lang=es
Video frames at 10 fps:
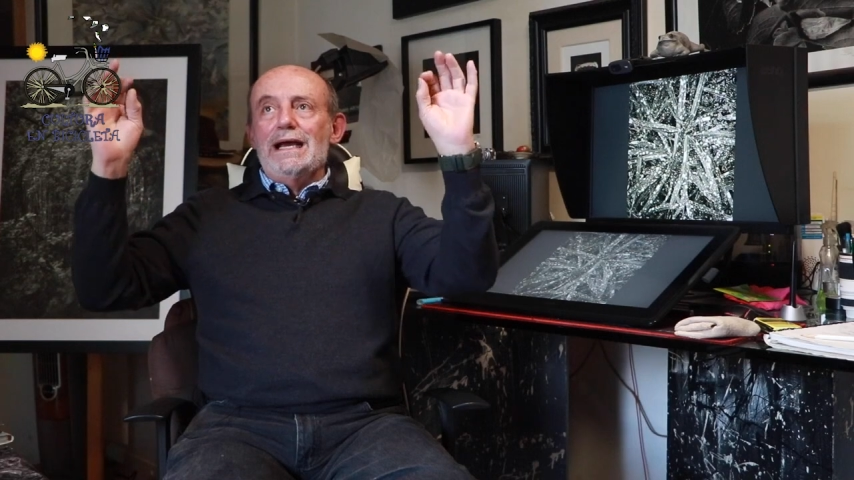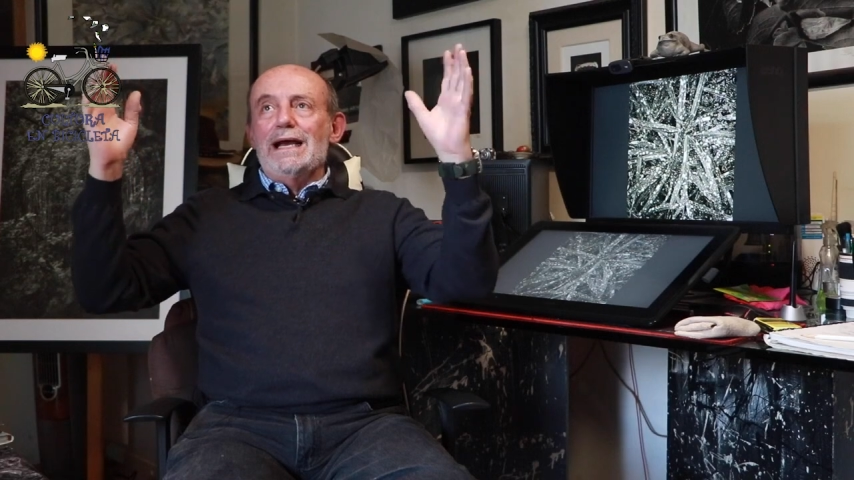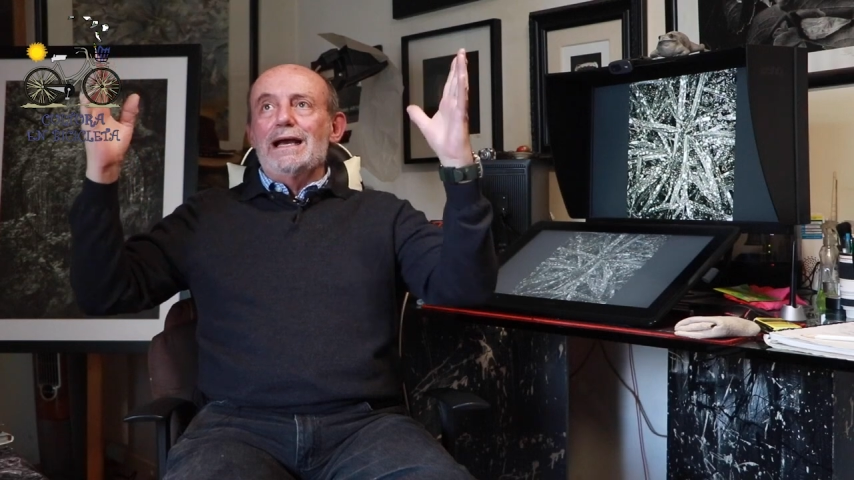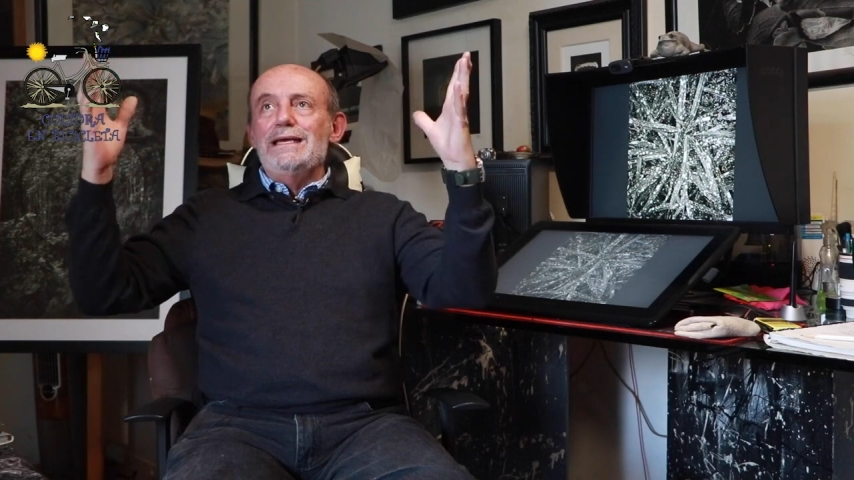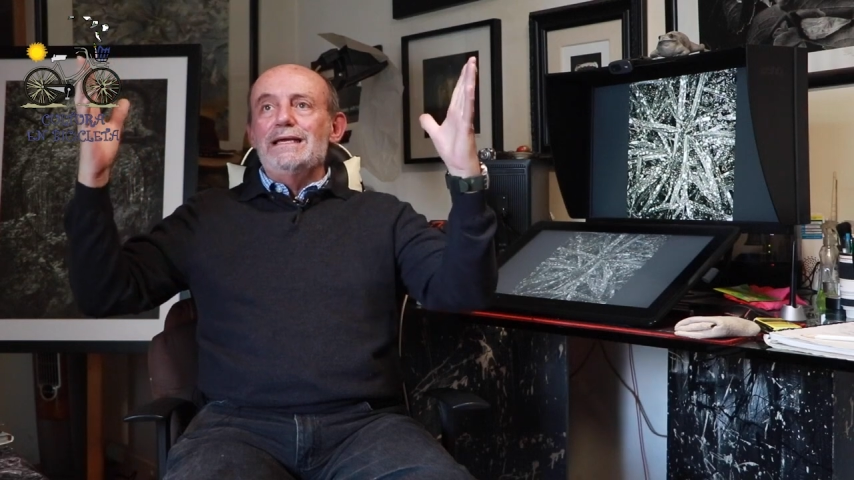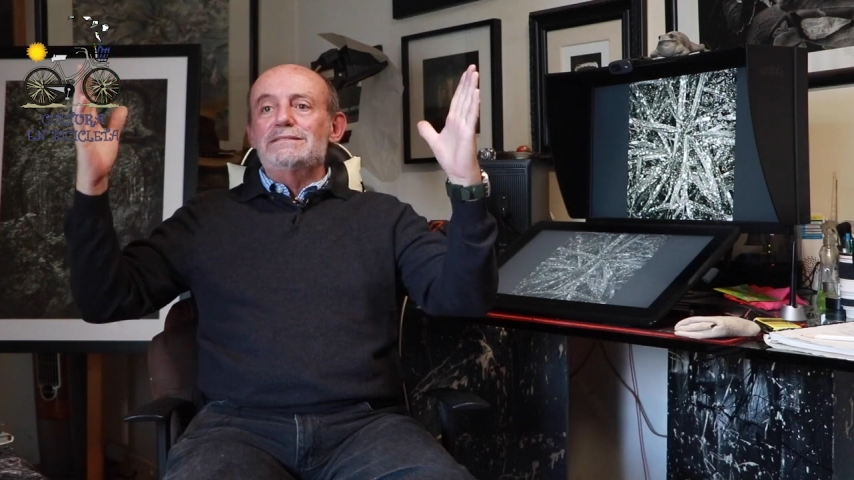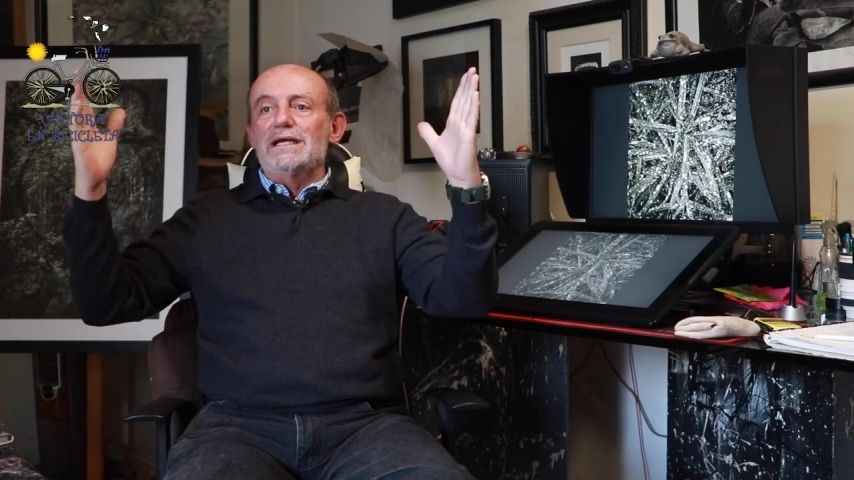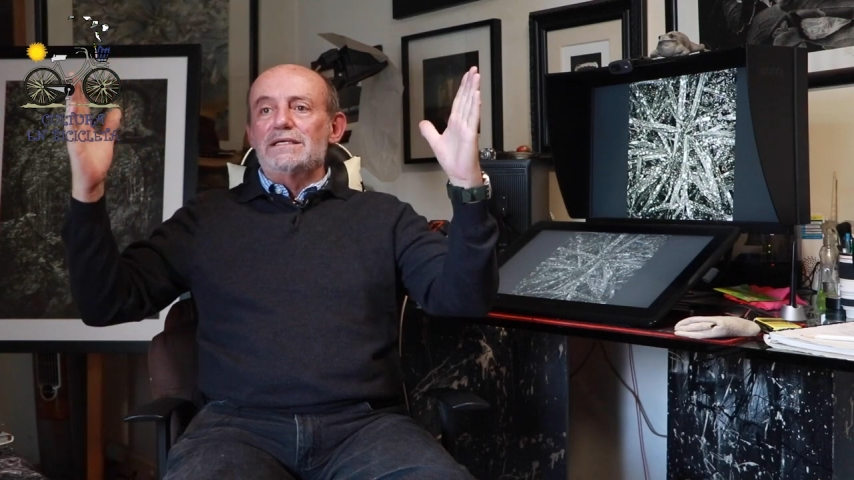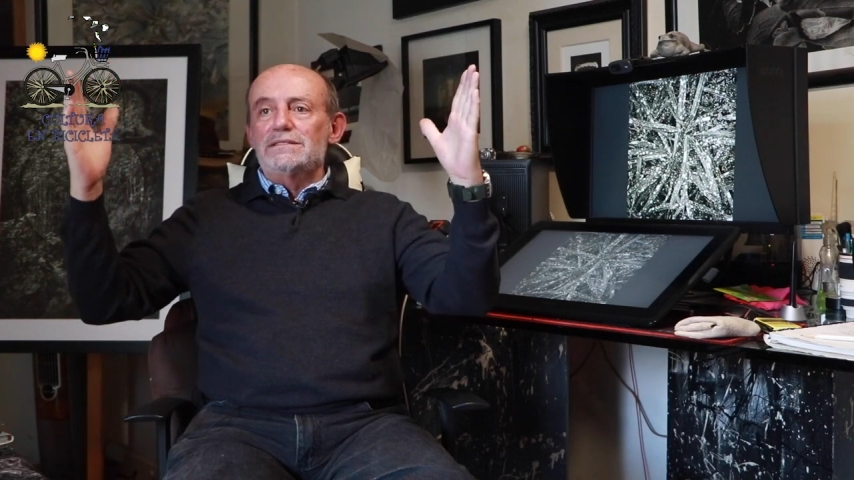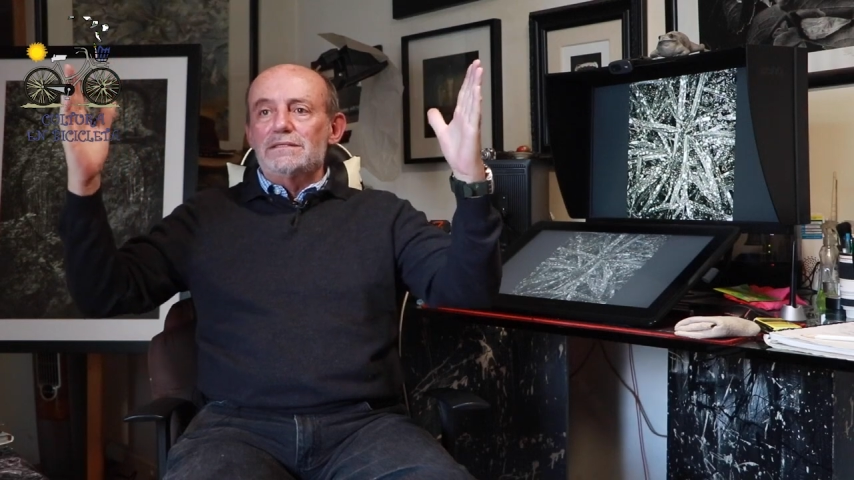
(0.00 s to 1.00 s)
ahí,
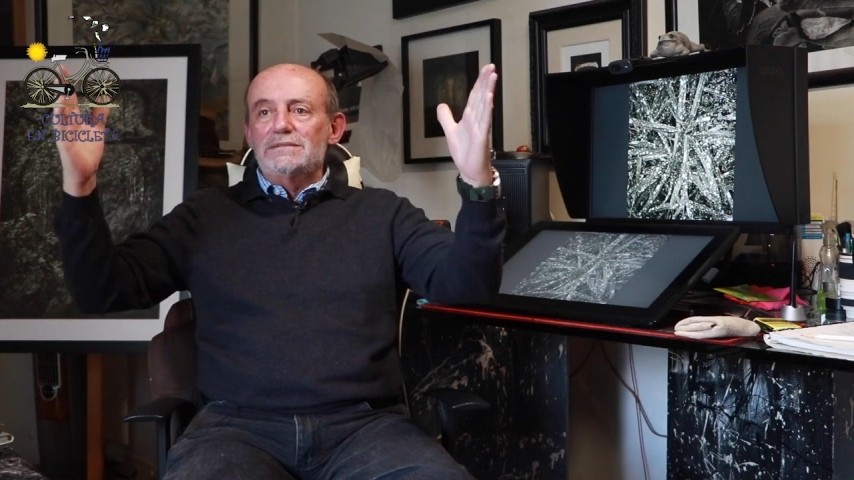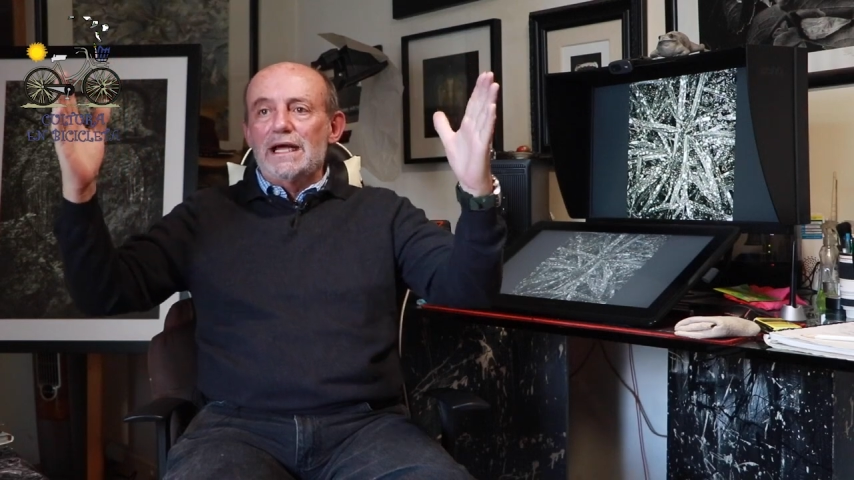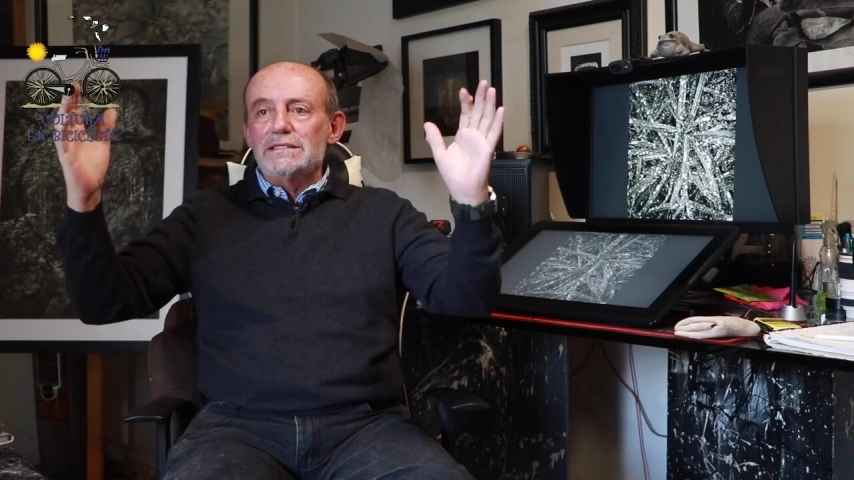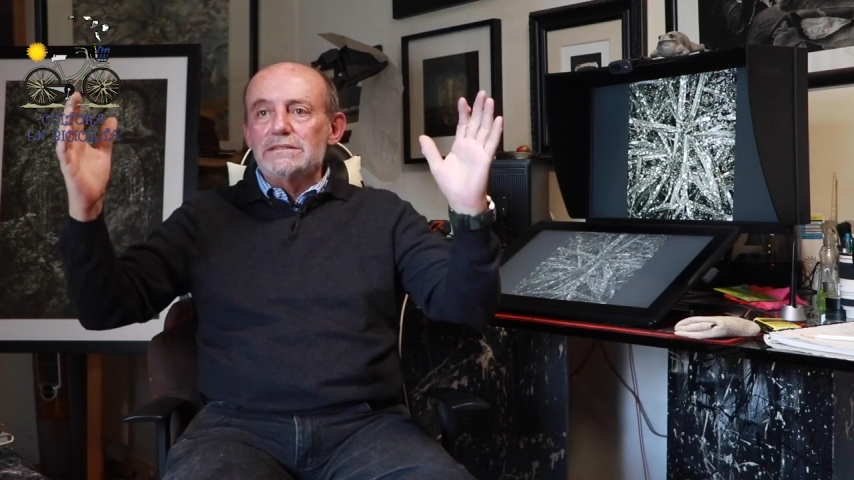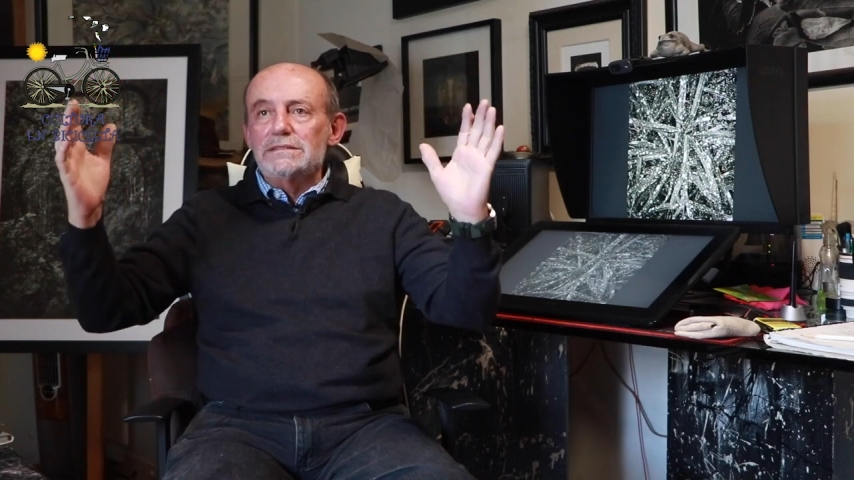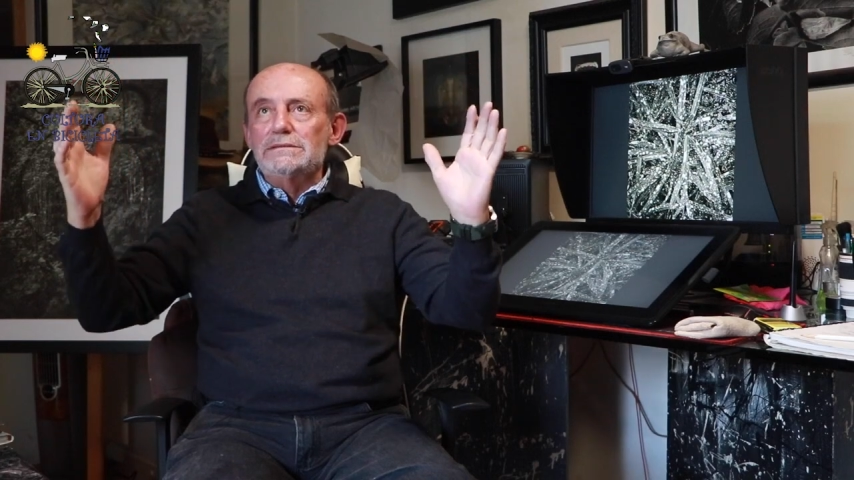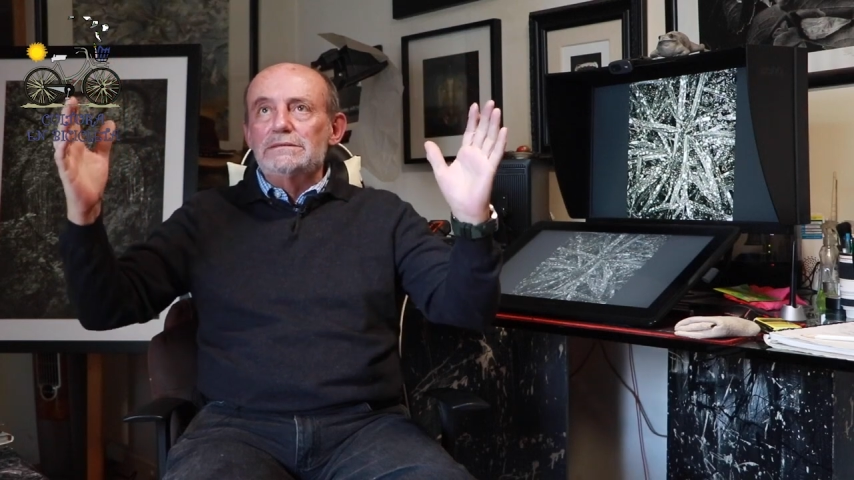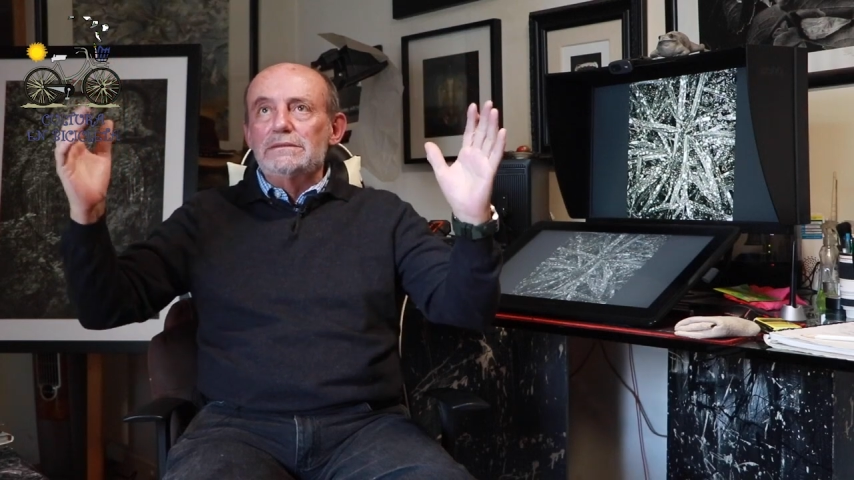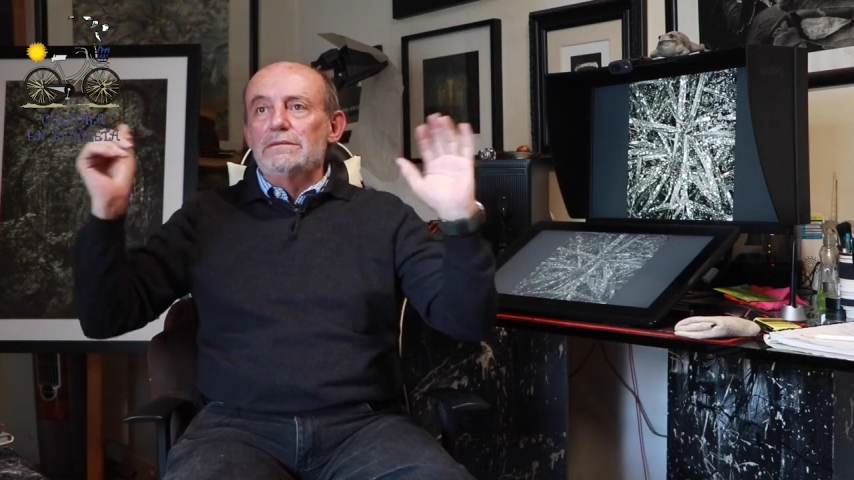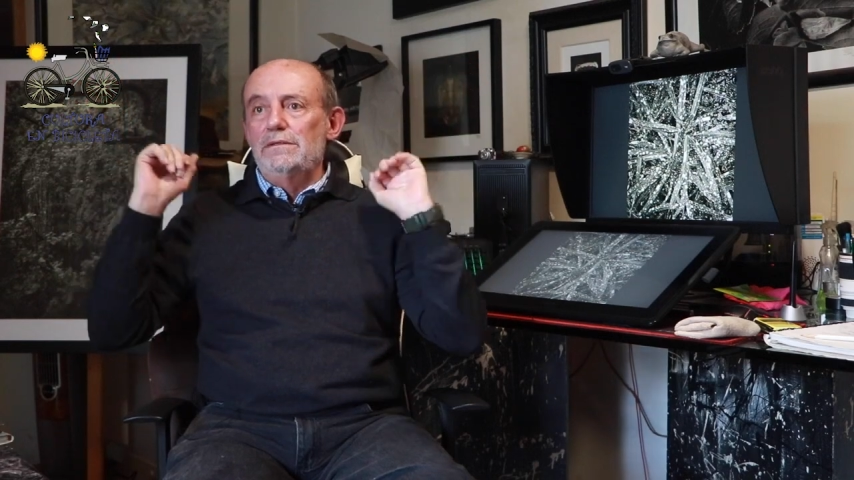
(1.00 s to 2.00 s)
estás, estás,
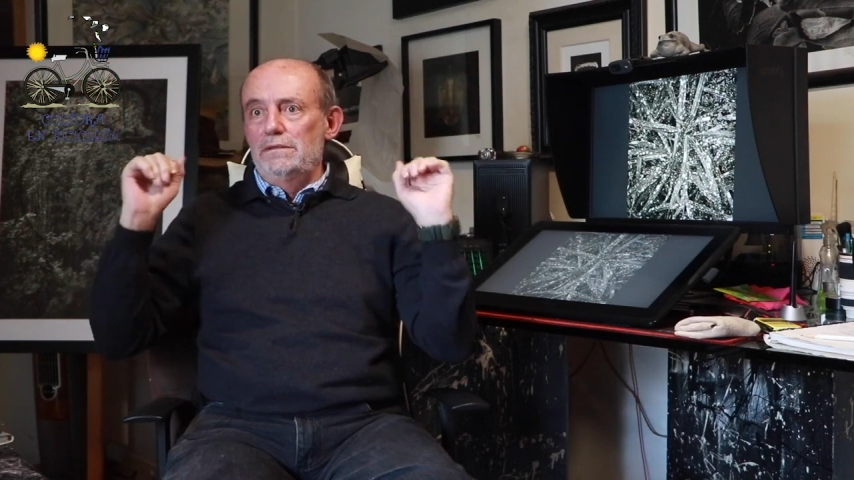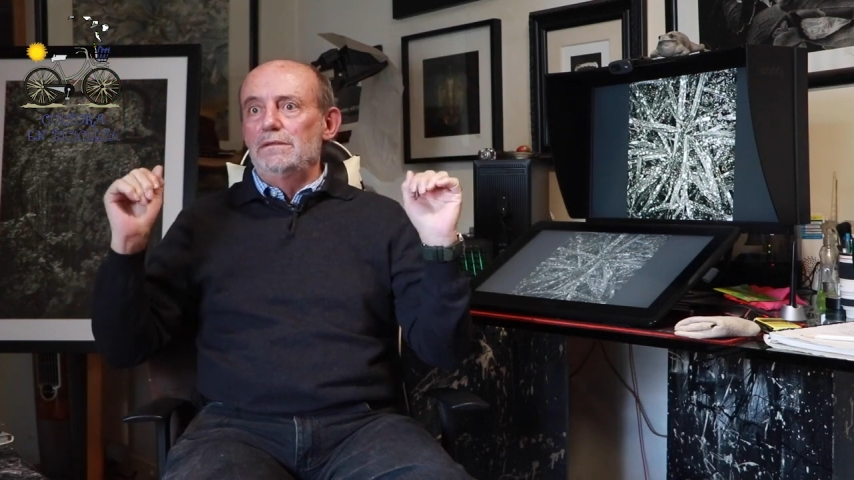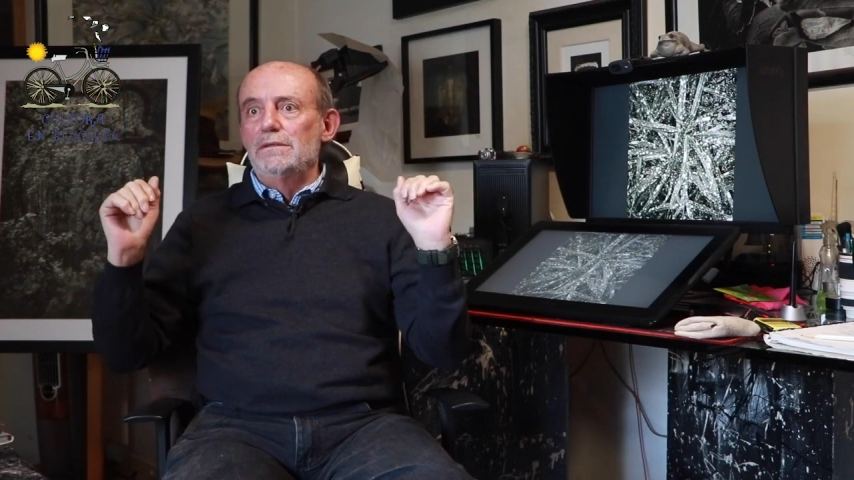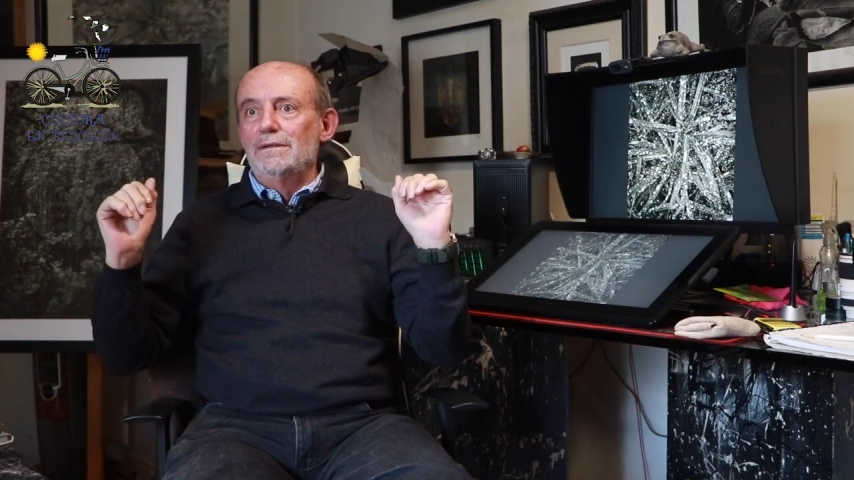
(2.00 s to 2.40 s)
¿no?